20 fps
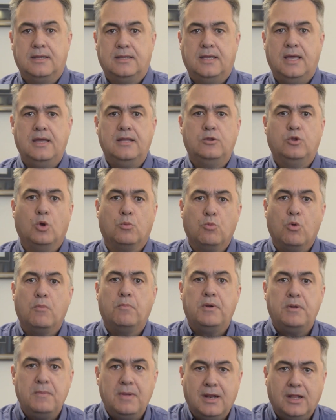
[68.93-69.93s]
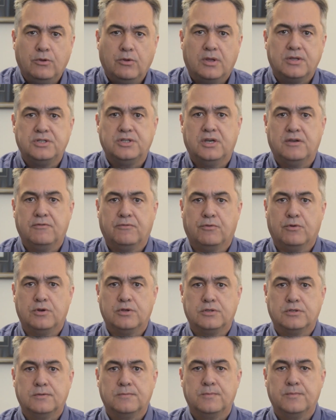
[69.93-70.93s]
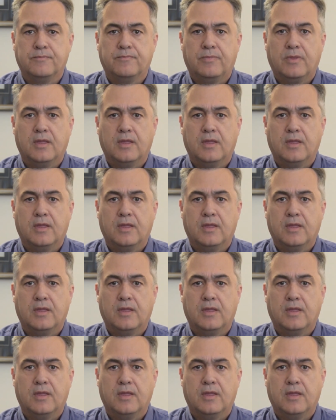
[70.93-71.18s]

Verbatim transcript: Quem tomou a primeira dose de reforço,